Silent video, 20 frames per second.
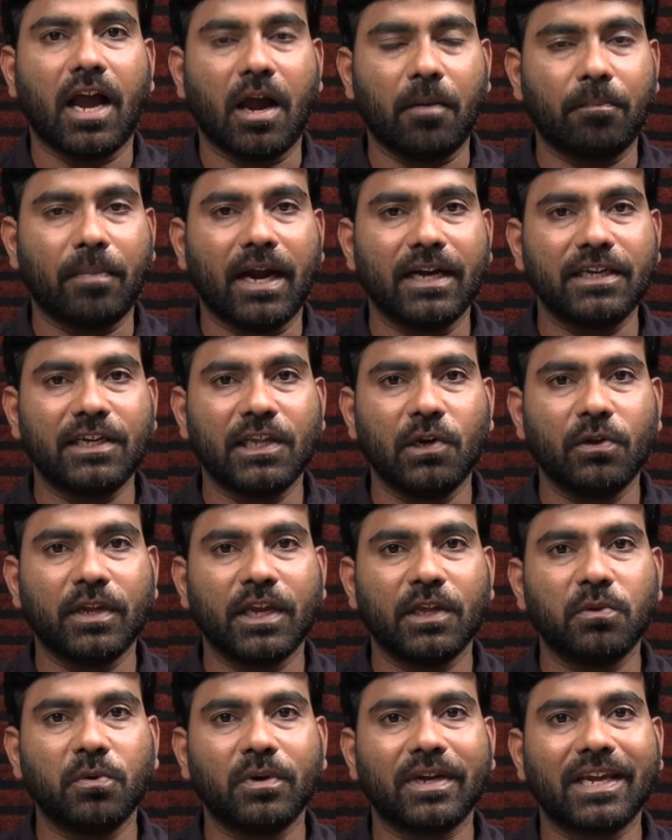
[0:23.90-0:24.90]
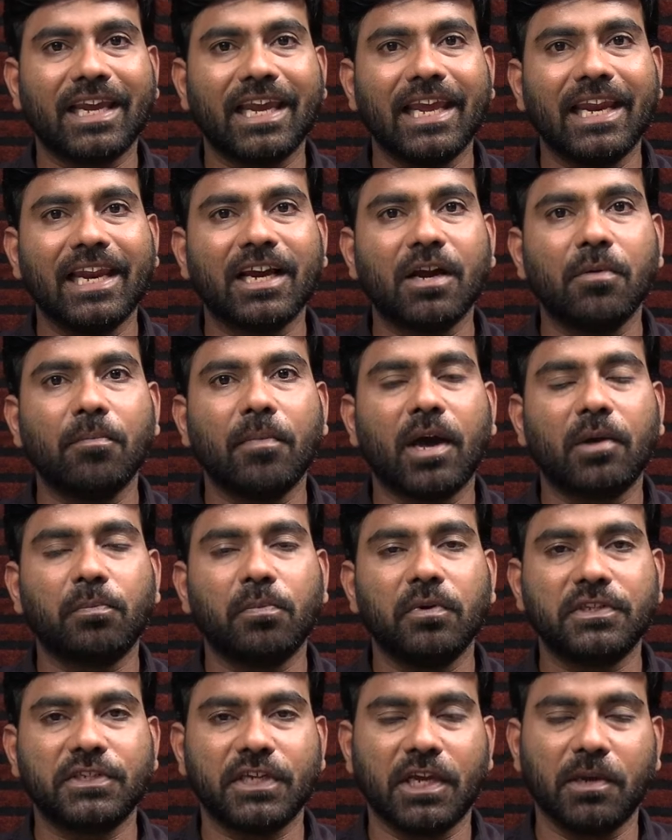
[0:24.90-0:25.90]
ఆ పార్టీలో ఏదో కీలక
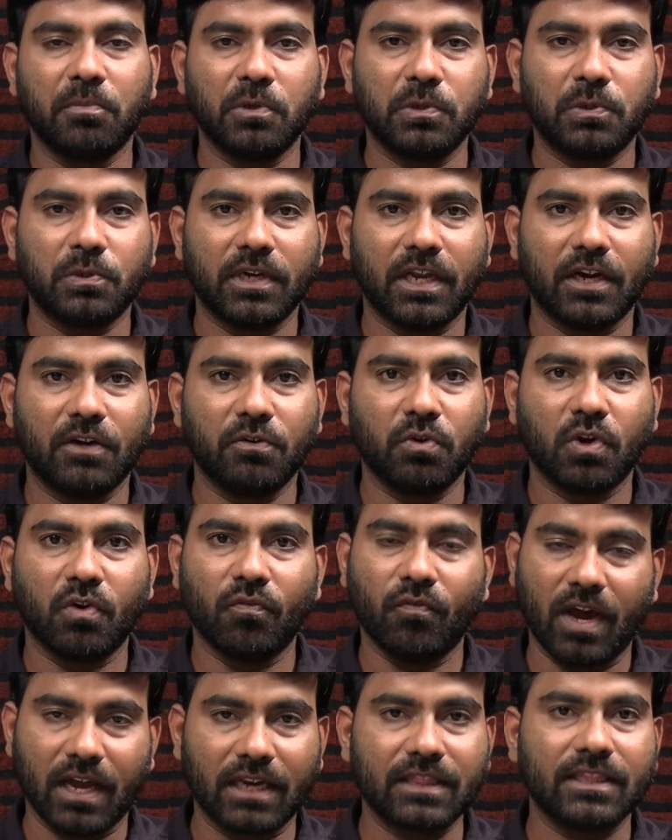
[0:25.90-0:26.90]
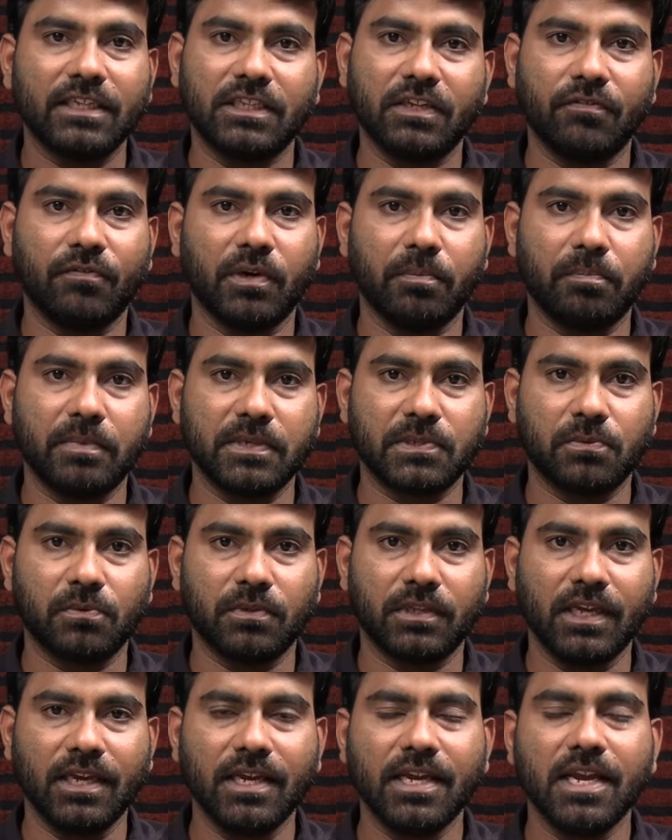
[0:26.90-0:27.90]
మార్పులు చేయబోతున్నారంటే ఒక వార్త అయితే
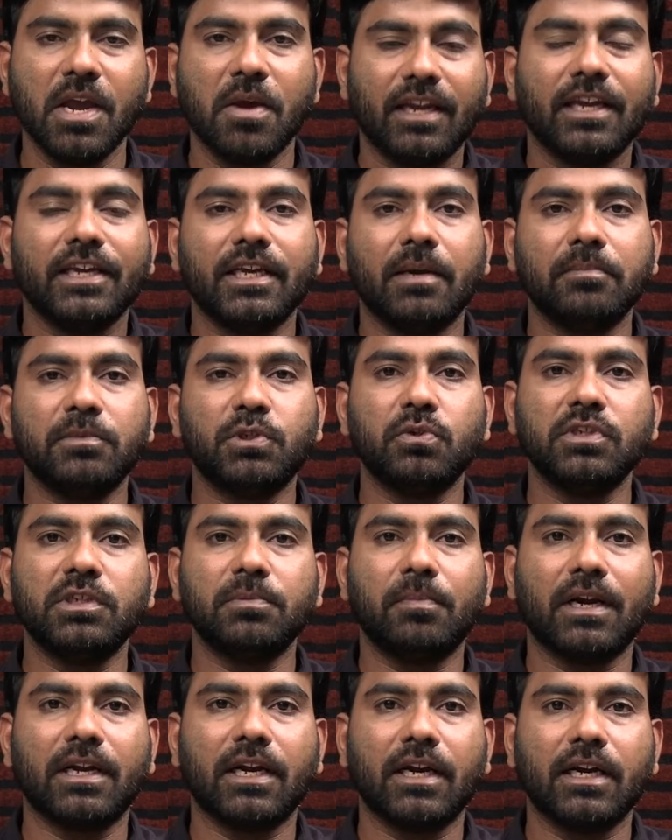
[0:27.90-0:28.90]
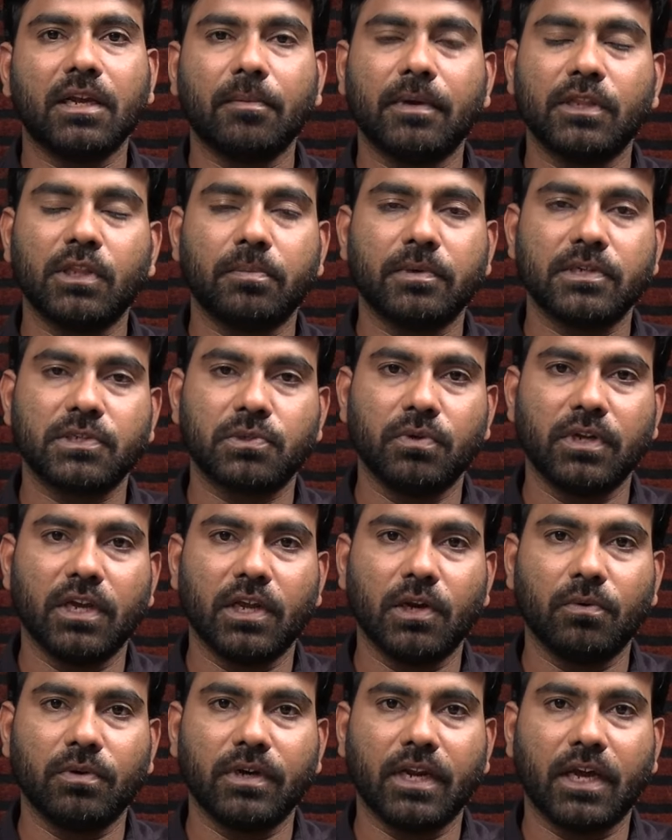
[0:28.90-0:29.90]
వినిపిస్తుంది ఈ అంశం గురించి మాట్లాడి మనతో పాటు
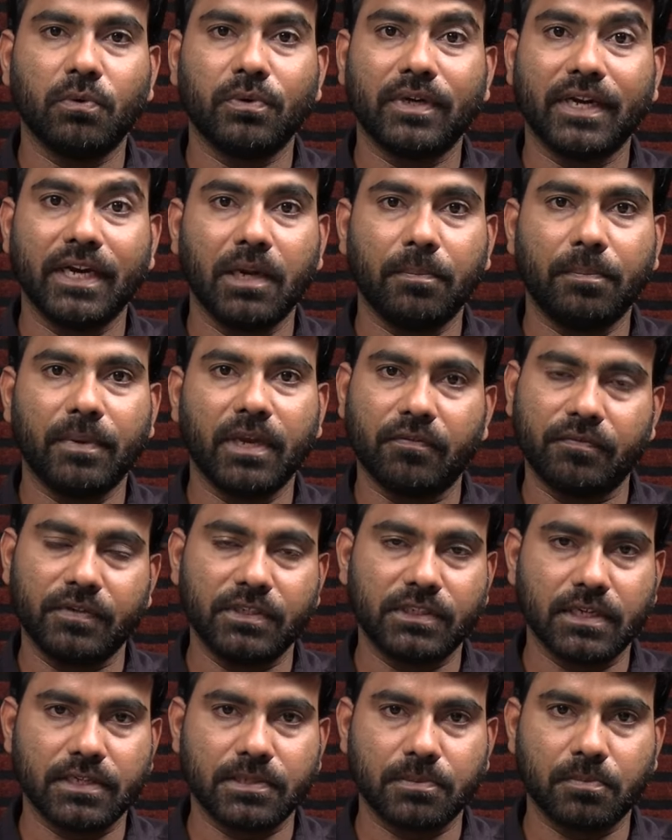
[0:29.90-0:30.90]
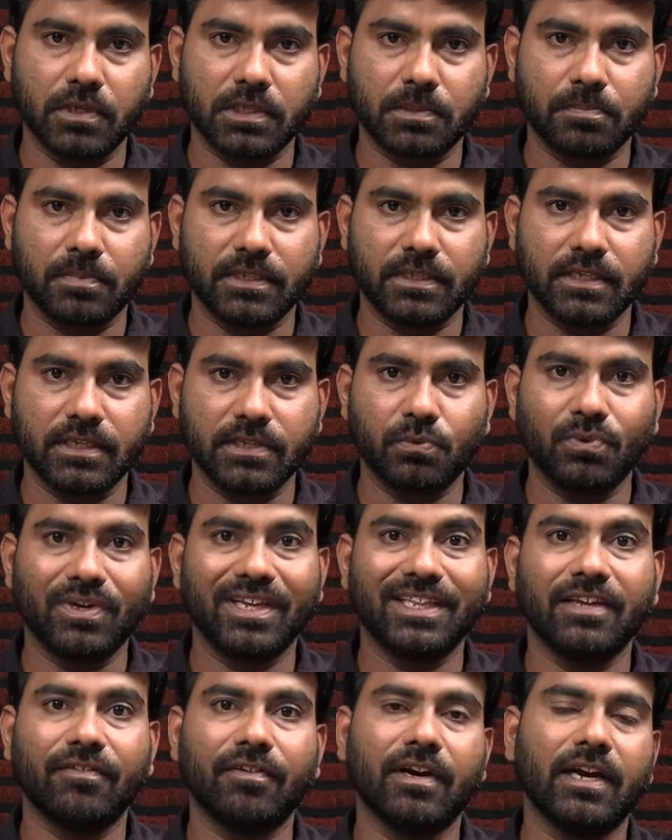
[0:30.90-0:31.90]
స్టూడియోలో ఉన్నారు టీడీపీ అఫీషియల్ స్పోక్స్ పర్సన్
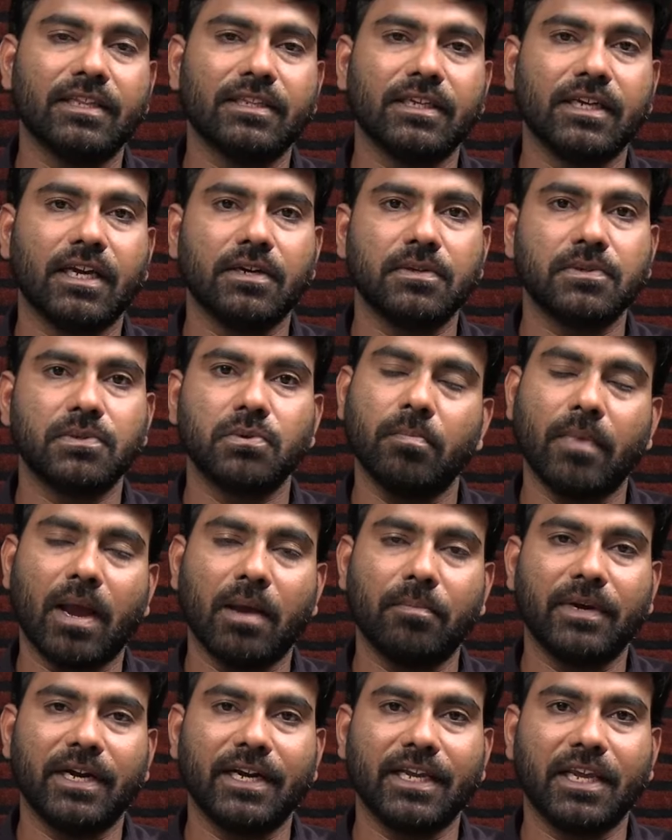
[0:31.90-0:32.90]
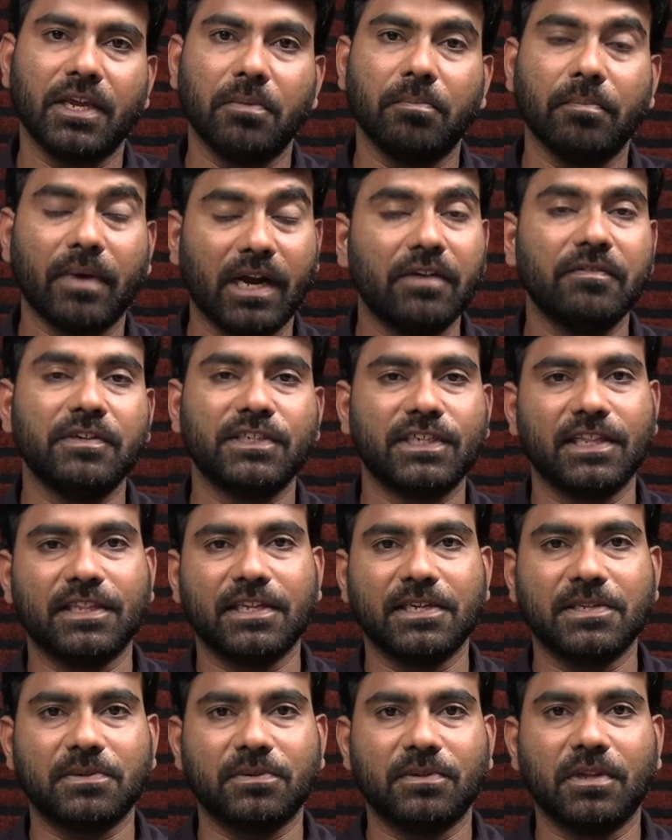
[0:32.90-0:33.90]
సూర్యదేవరలత గారు సో మ్యామ్ని అడిగి మరిన్ని విషయాలు
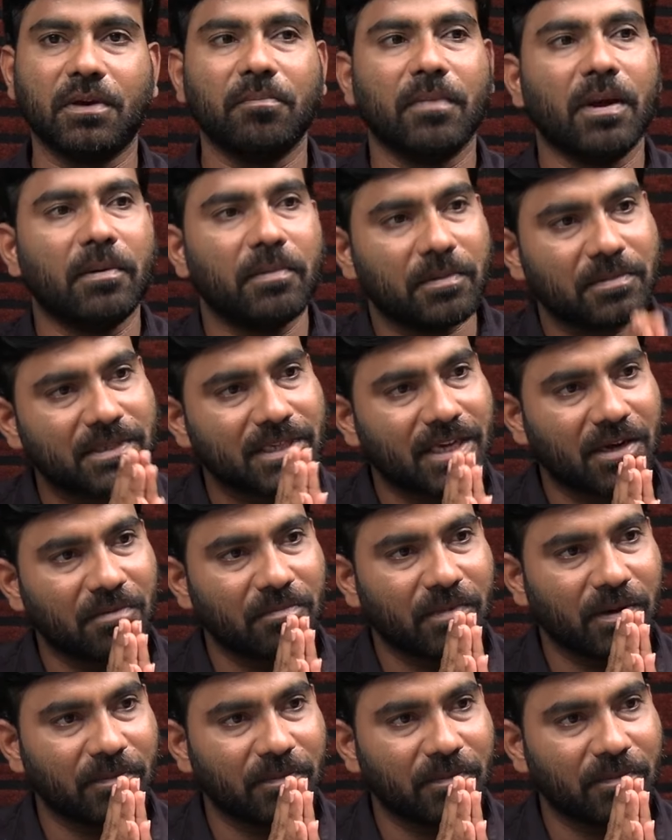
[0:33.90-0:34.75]
తెలుసుకుందాం మ్యామ్ నమస్కారం